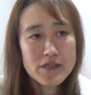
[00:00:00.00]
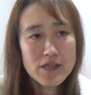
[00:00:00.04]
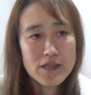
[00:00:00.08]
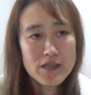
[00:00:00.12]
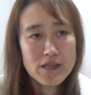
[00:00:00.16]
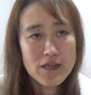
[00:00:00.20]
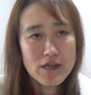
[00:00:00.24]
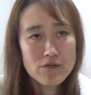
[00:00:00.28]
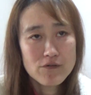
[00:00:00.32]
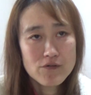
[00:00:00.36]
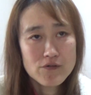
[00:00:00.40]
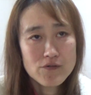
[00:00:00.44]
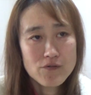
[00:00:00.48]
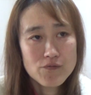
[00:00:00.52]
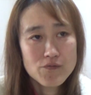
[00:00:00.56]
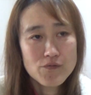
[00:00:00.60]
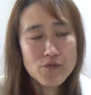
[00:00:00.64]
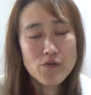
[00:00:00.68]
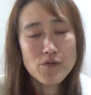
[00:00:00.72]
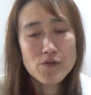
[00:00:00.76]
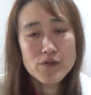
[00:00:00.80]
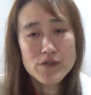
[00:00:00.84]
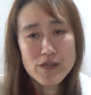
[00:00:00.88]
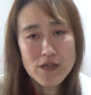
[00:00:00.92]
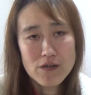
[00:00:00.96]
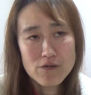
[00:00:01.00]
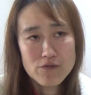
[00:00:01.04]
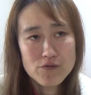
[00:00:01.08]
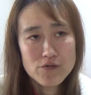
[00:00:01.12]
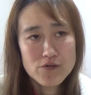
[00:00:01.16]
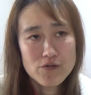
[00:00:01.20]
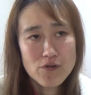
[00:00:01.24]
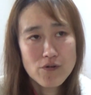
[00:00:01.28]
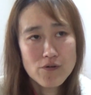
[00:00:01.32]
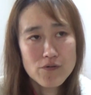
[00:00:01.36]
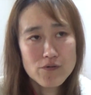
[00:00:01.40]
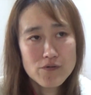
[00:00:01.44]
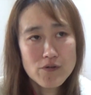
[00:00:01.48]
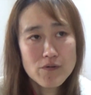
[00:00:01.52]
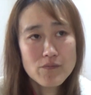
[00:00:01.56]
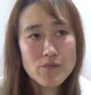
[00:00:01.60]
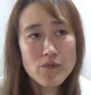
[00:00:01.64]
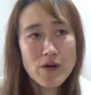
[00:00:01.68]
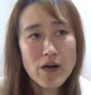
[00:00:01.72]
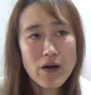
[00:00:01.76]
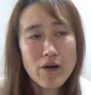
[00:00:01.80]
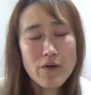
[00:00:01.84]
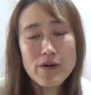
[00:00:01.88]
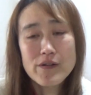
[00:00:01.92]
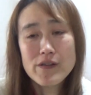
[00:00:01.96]
せになる人不幸になる人で
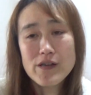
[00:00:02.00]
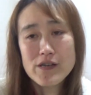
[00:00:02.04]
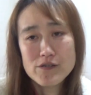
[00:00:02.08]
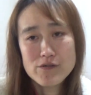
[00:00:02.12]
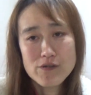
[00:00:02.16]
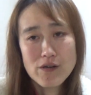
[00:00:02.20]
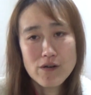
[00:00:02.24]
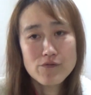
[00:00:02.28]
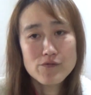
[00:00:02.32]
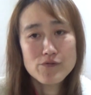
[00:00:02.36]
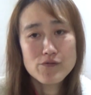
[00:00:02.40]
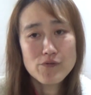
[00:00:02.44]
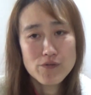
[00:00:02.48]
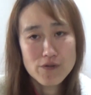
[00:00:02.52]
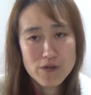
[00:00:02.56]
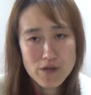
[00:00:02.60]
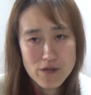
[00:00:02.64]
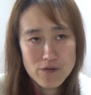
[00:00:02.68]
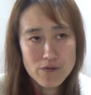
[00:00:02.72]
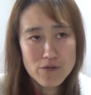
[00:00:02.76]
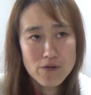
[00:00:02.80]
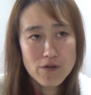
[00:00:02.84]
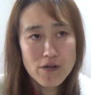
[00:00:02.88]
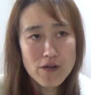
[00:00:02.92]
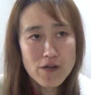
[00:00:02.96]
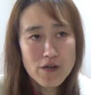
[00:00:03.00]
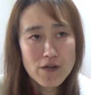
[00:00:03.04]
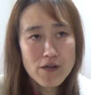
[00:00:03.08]
も会わない人会う人いてる、